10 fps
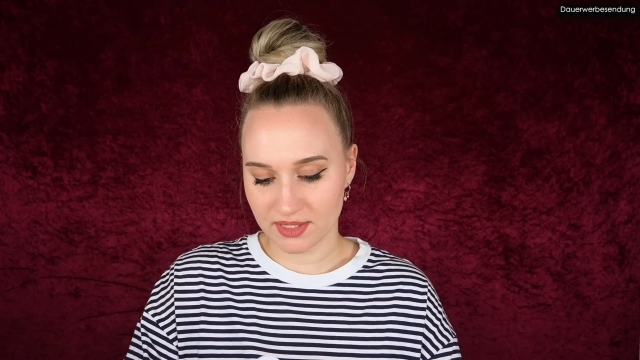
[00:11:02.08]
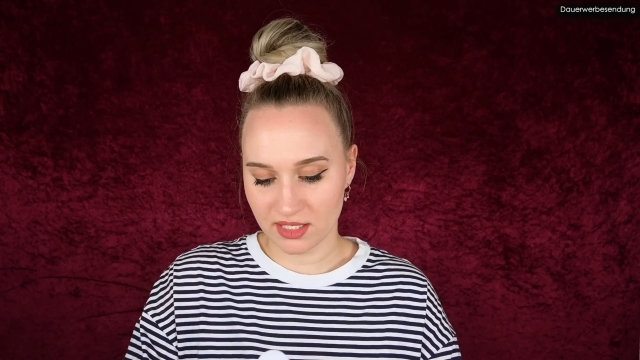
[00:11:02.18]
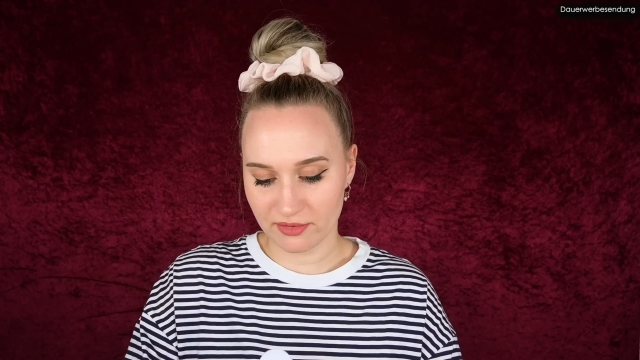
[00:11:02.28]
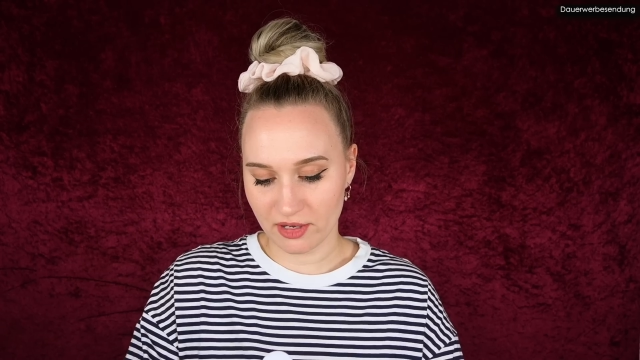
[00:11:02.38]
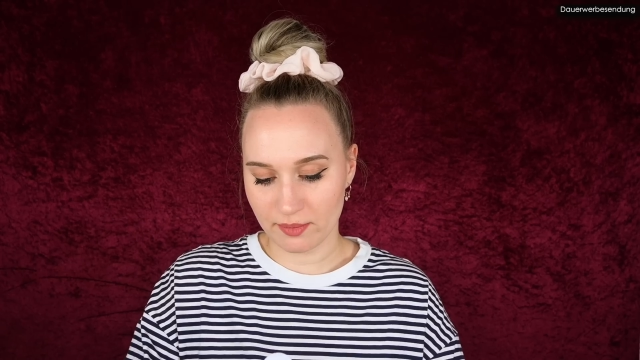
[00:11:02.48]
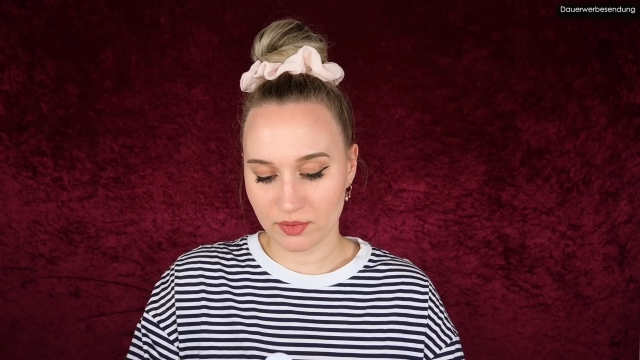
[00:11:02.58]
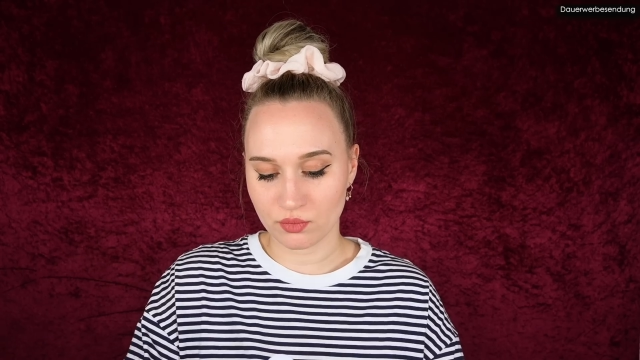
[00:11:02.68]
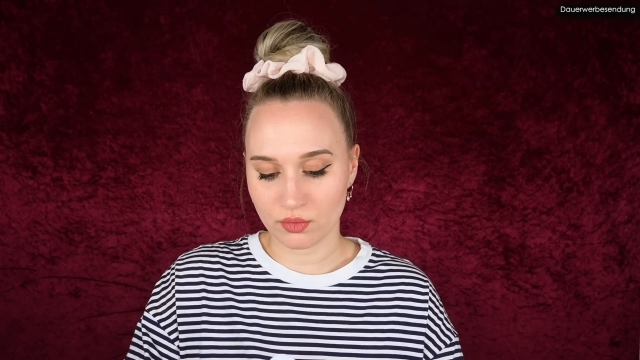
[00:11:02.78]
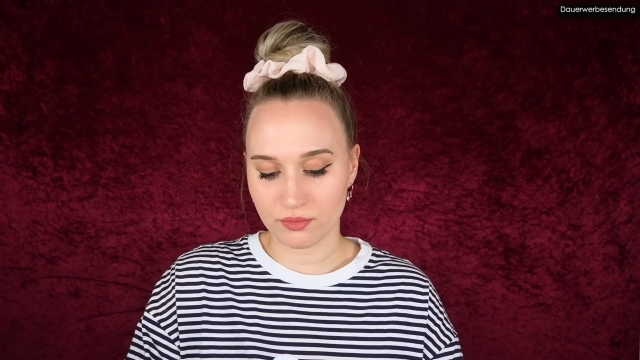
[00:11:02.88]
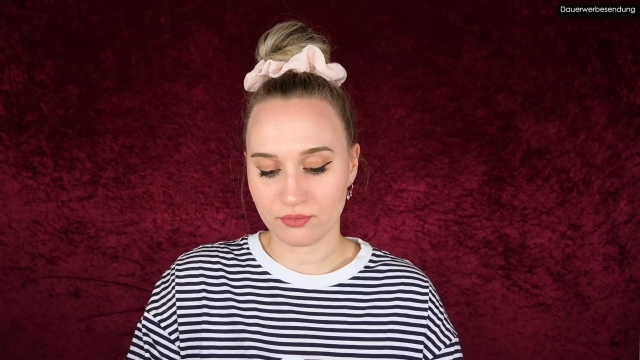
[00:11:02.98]
sie in der Farbe
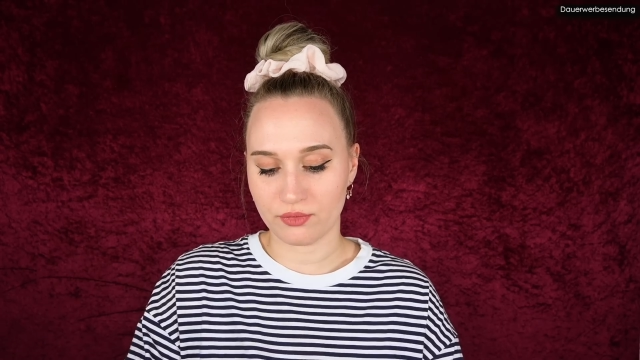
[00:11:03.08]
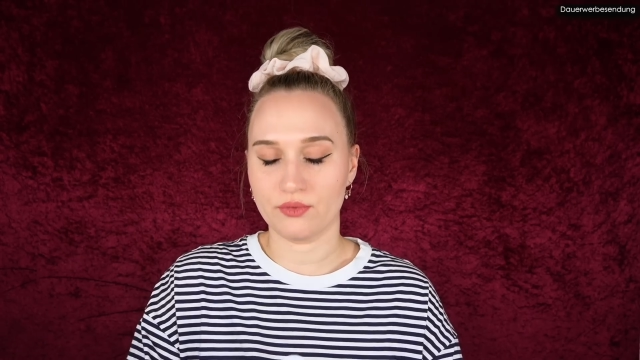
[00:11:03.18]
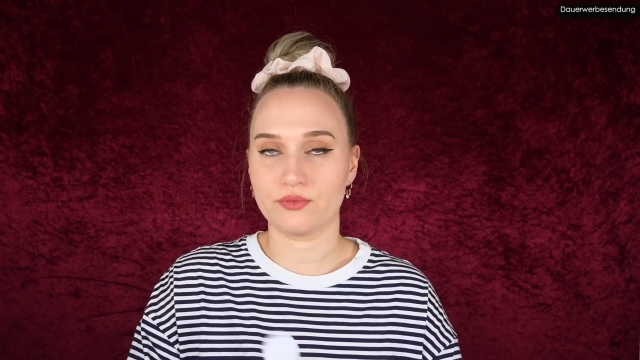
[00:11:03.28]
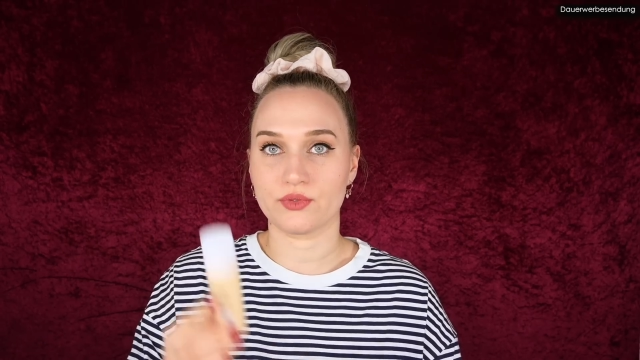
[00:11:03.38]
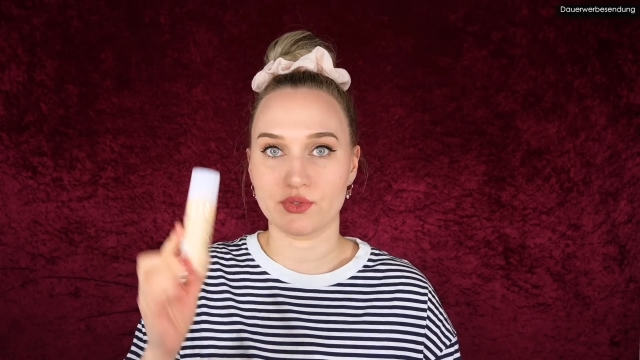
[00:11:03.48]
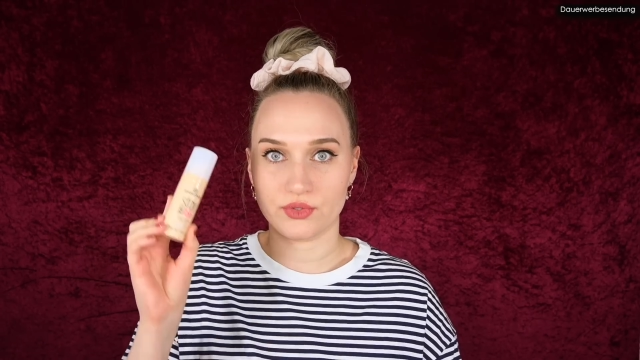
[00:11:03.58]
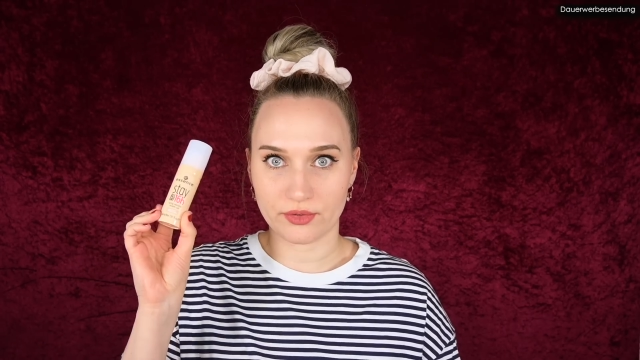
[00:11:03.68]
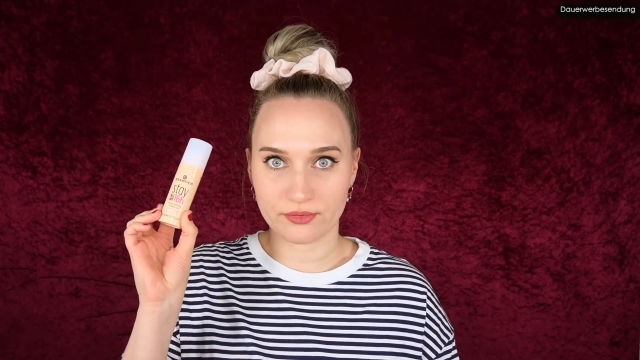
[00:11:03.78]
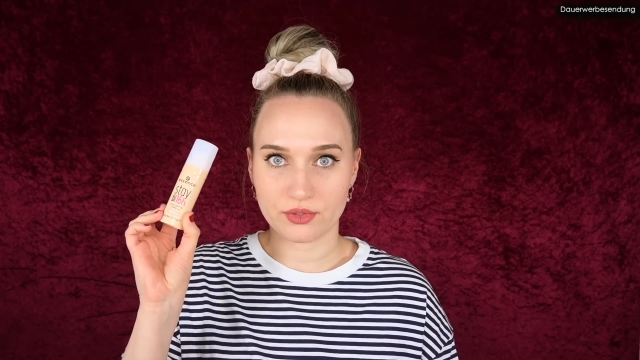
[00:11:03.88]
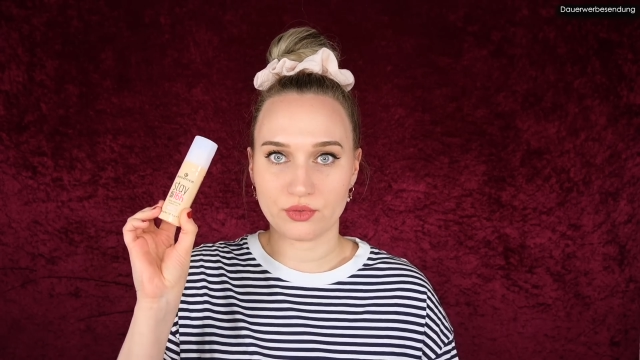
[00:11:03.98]
05
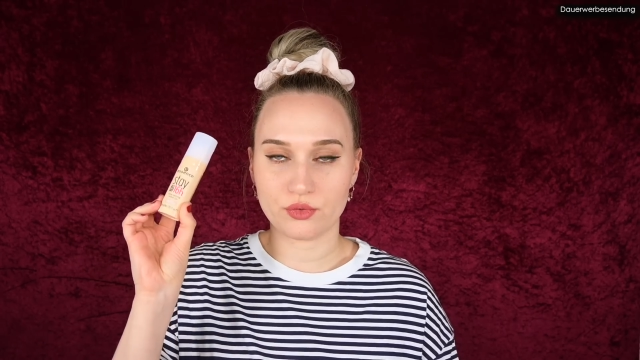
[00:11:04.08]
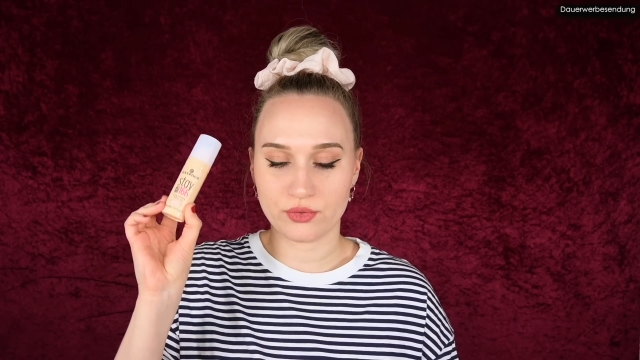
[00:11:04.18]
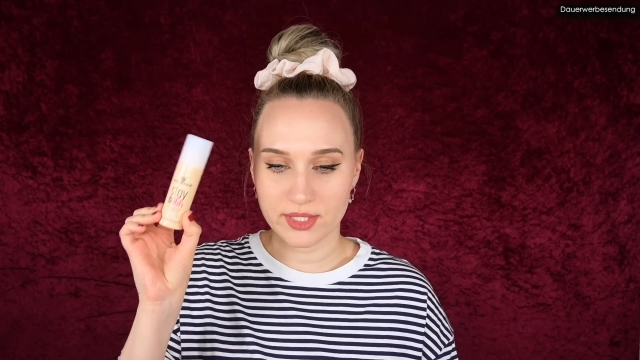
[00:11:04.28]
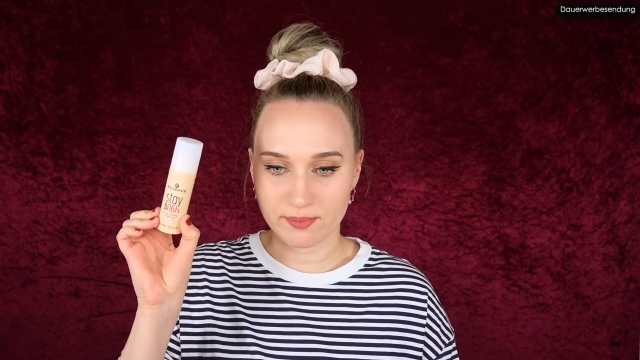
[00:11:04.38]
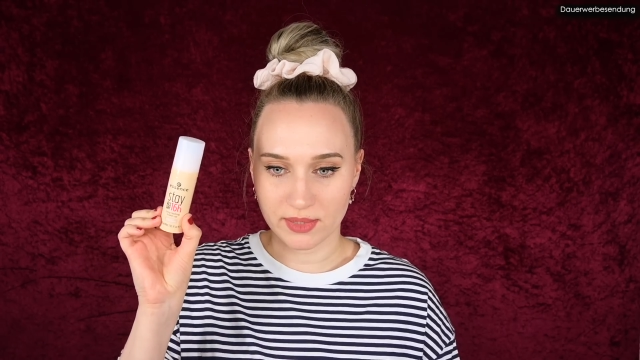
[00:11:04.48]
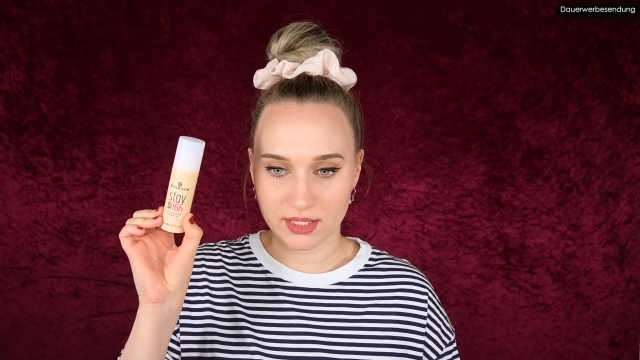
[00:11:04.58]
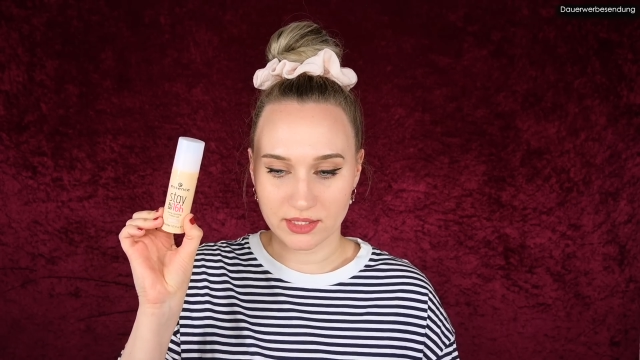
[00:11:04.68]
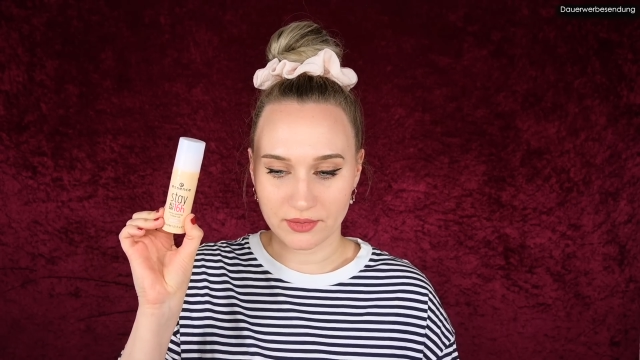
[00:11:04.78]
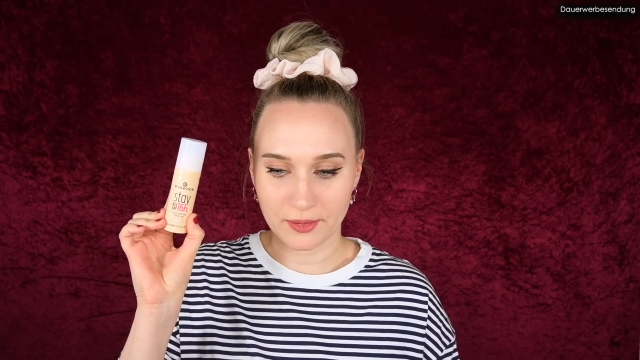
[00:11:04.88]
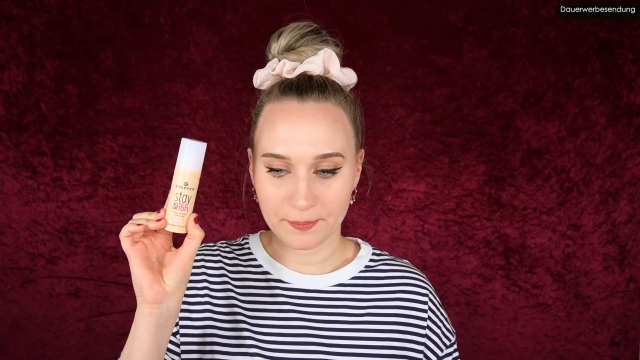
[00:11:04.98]
Soft Cream
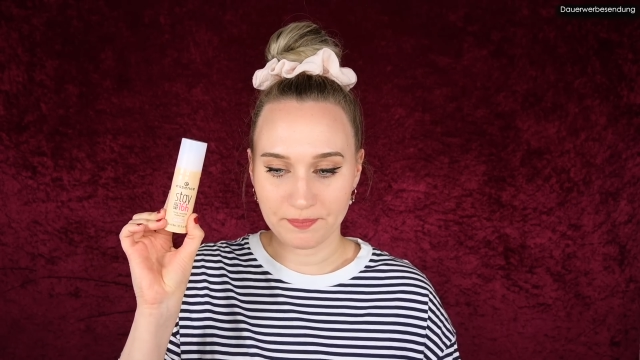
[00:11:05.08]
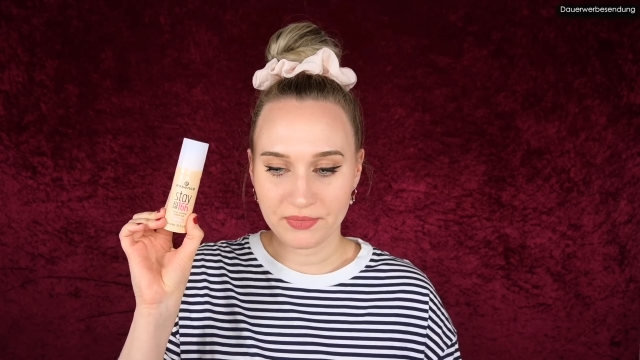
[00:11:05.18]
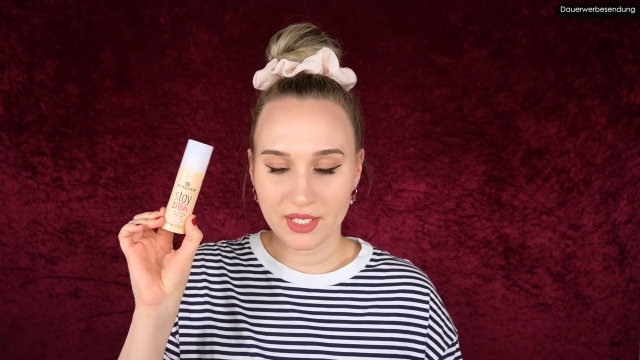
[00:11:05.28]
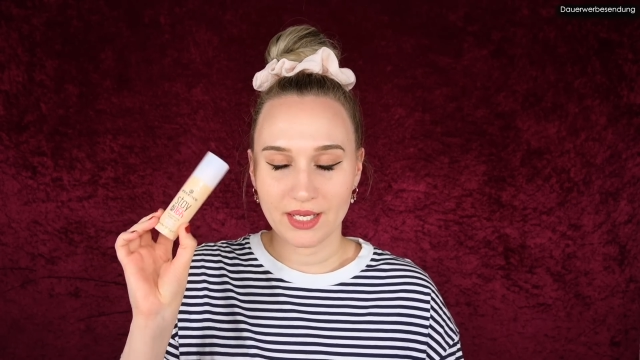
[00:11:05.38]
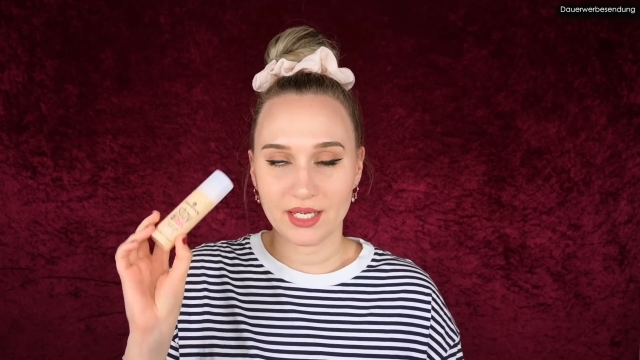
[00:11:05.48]
mitgenommen.